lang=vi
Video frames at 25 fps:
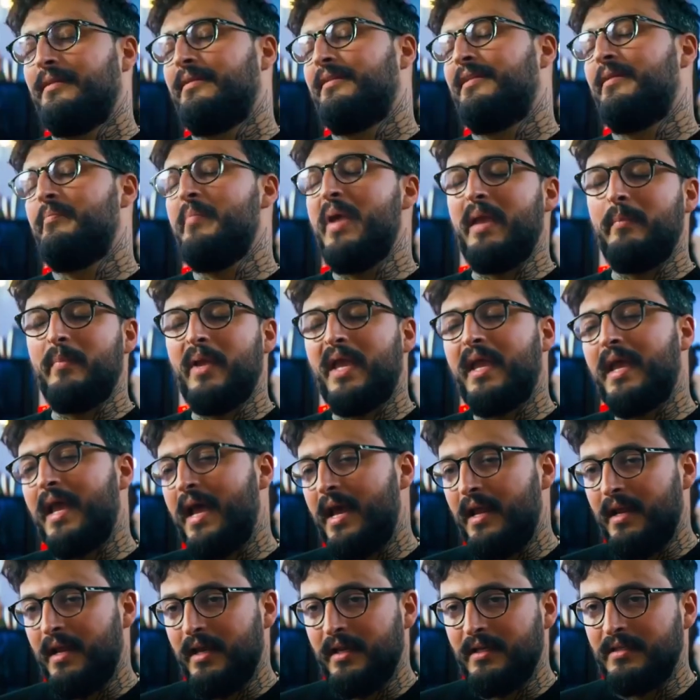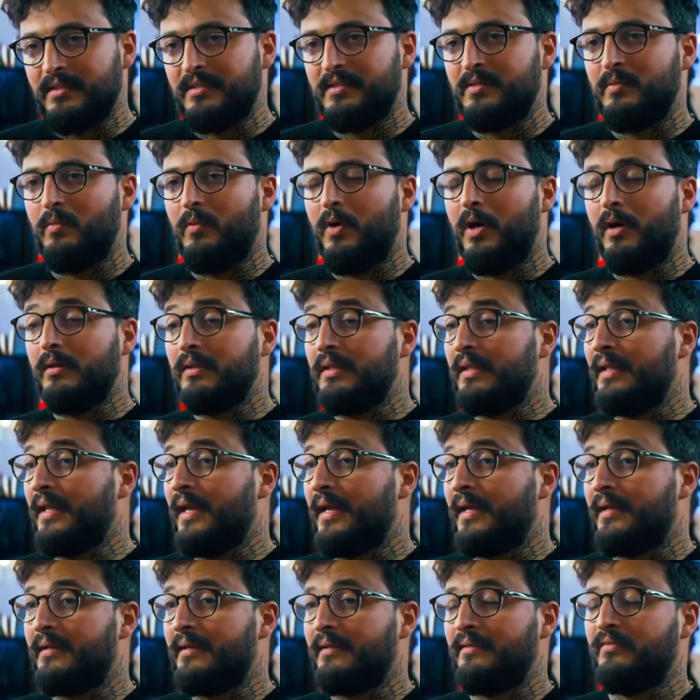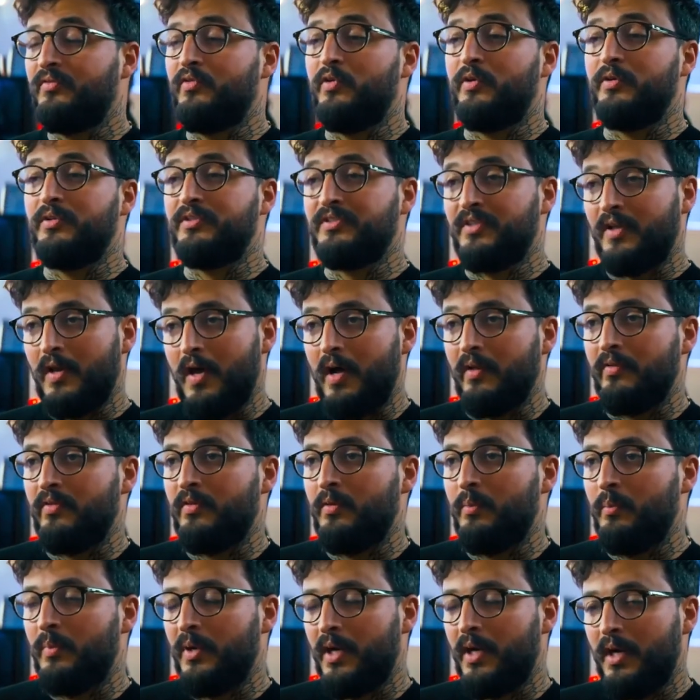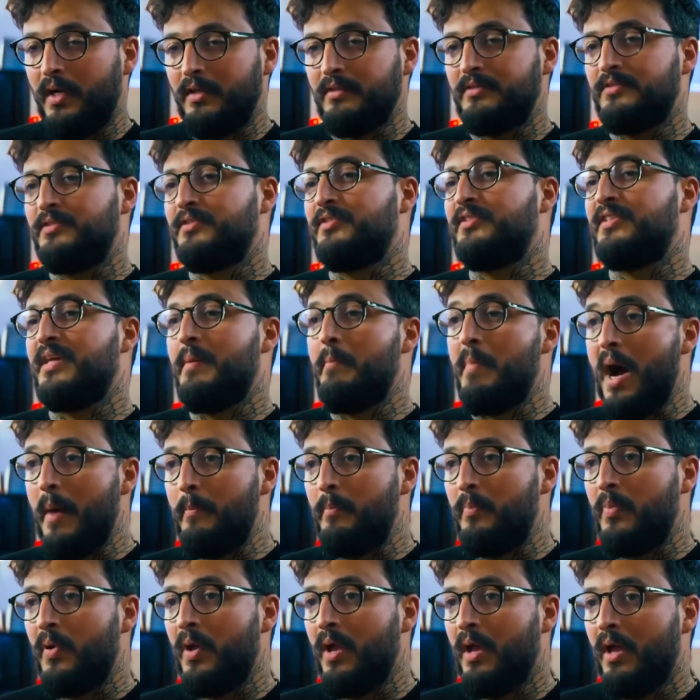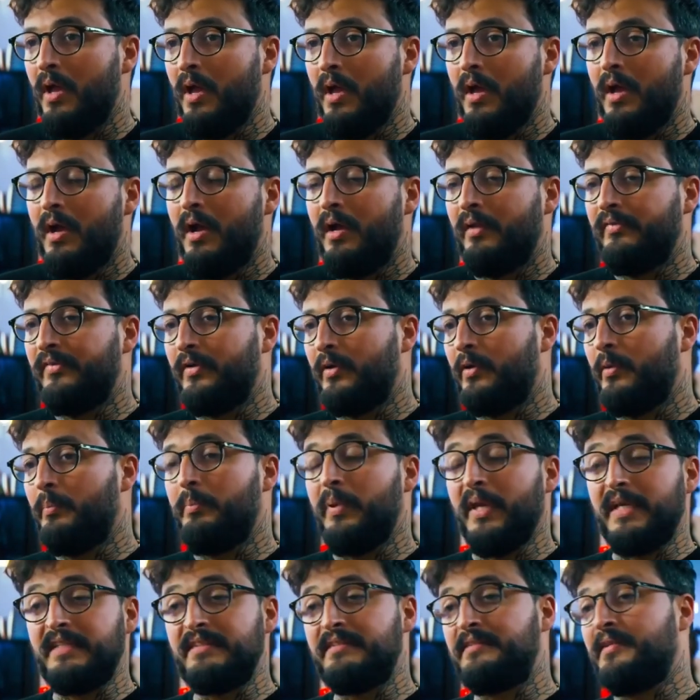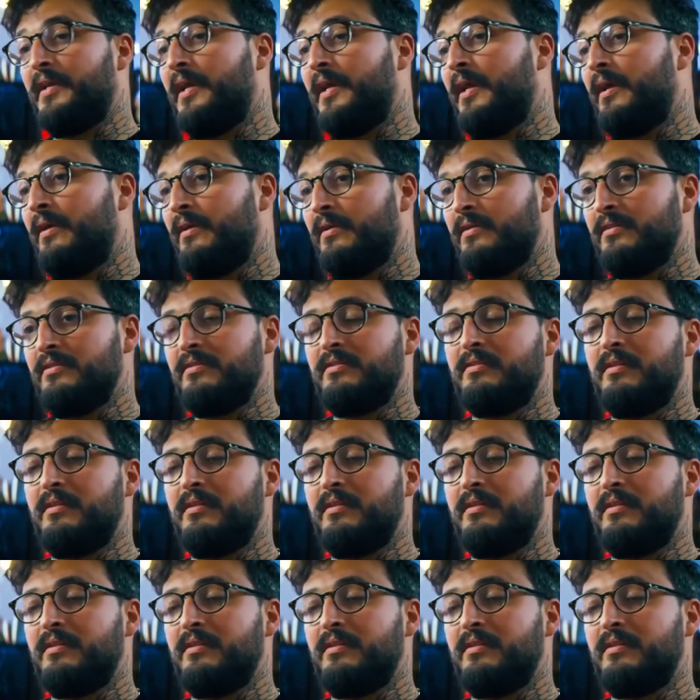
thi cơ chế chính giống như có rất nhiều nhưng để tổng hợp các cấp độ lựa chọn của